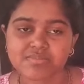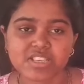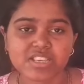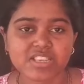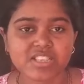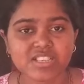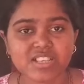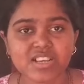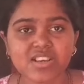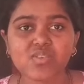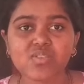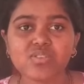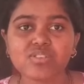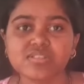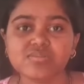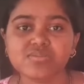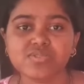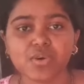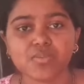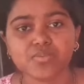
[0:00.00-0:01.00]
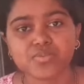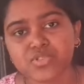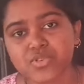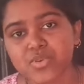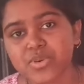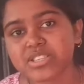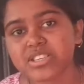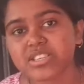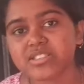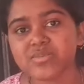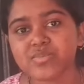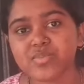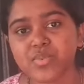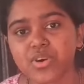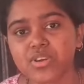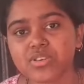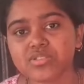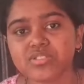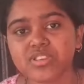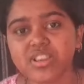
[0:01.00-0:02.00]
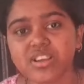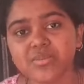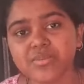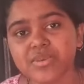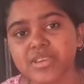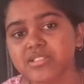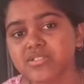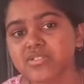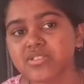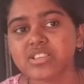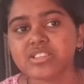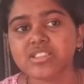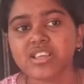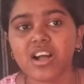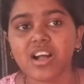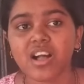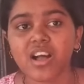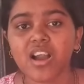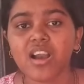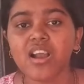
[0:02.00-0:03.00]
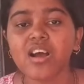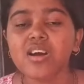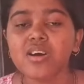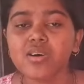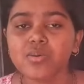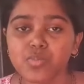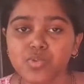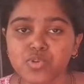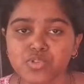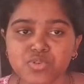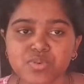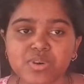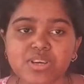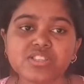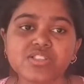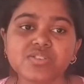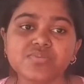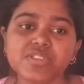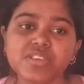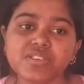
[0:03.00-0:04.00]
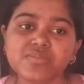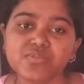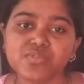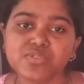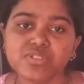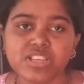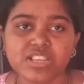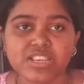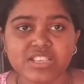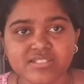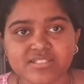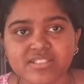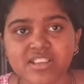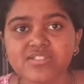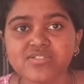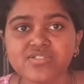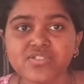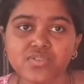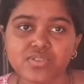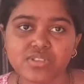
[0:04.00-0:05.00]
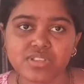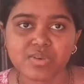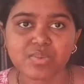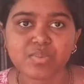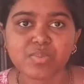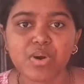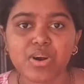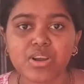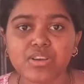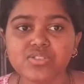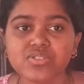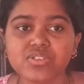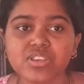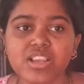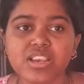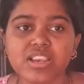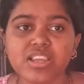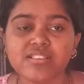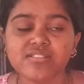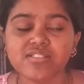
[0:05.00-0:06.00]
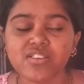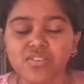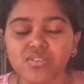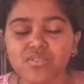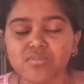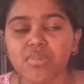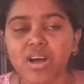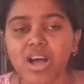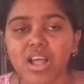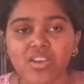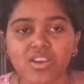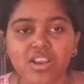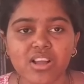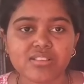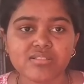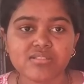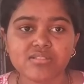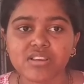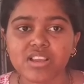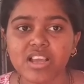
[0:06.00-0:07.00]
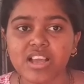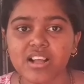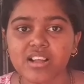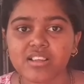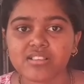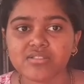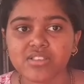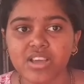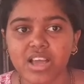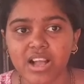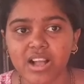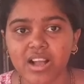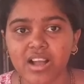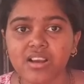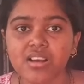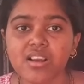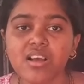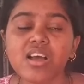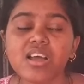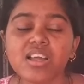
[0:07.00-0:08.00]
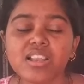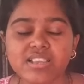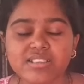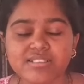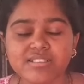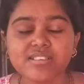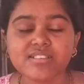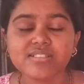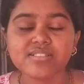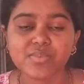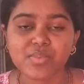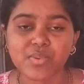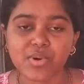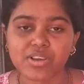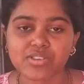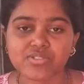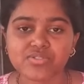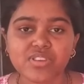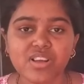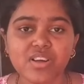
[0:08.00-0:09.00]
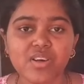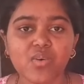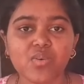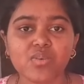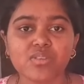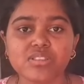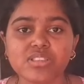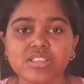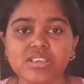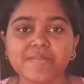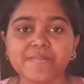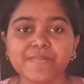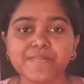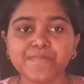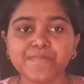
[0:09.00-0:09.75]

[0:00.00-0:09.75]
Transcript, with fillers: চেষ্টা করতাম সবসময় যাতে পড়াশোনার ভিতরে থাকার বন্ধু বান্ধবদের মধ্যে ডিসকাস করতাম পড়াশোনা নিয়ে যখন ভালো লাগতো না একান্ত একার নিজে নিজে পড়াশোনা করতে